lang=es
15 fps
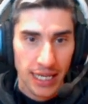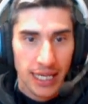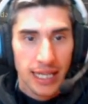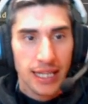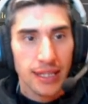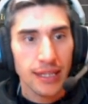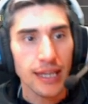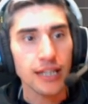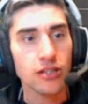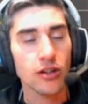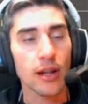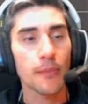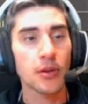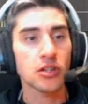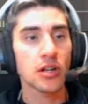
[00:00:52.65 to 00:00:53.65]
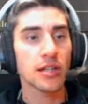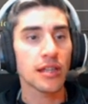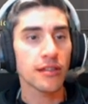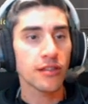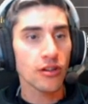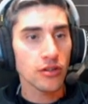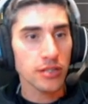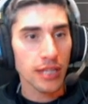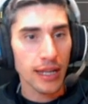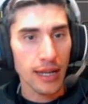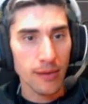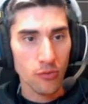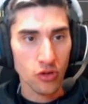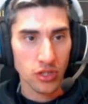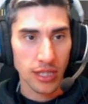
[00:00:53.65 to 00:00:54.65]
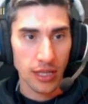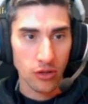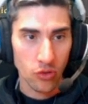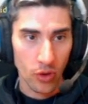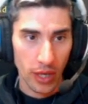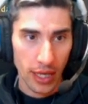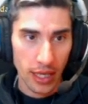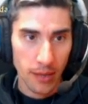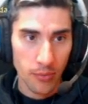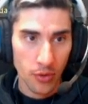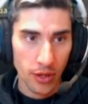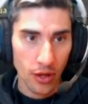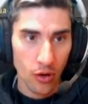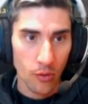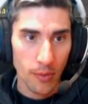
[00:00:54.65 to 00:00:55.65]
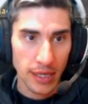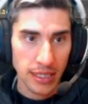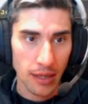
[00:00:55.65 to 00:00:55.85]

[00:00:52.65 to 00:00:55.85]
Dentro de la personalización tenemos tanto equipo de combate,